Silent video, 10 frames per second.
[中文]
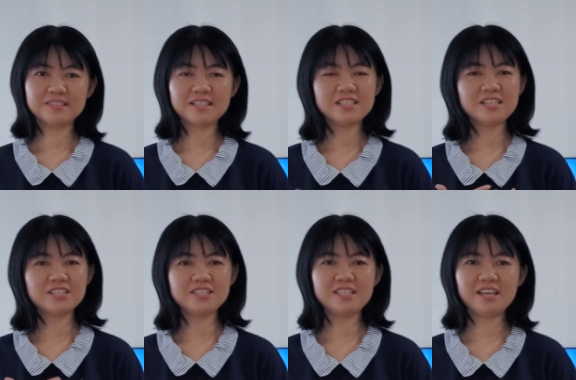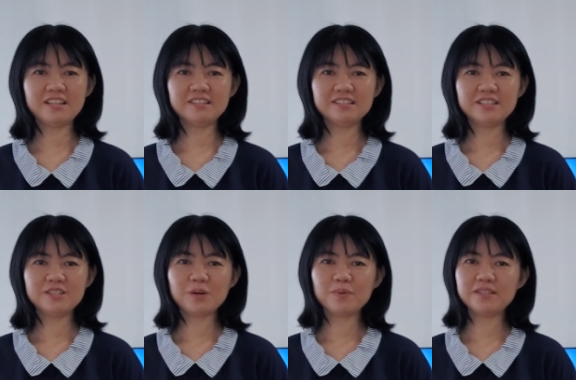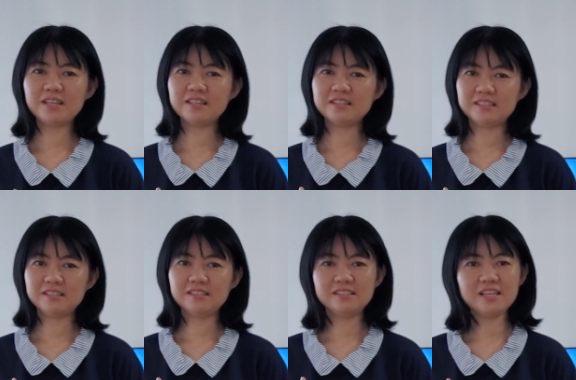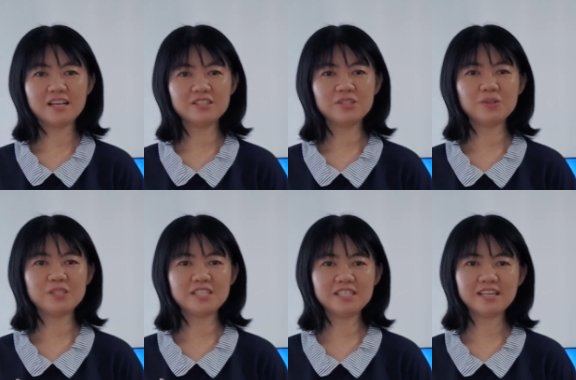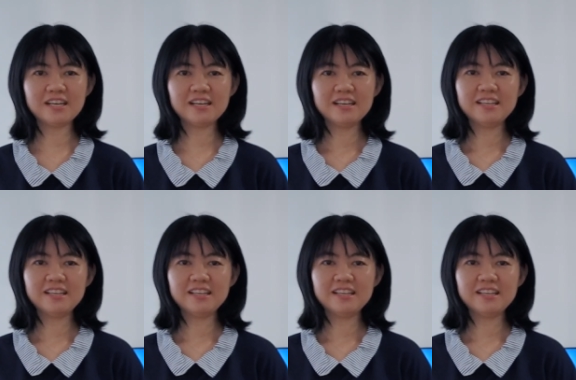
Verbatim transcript: 在这之前，让我们也以以下这首诗歌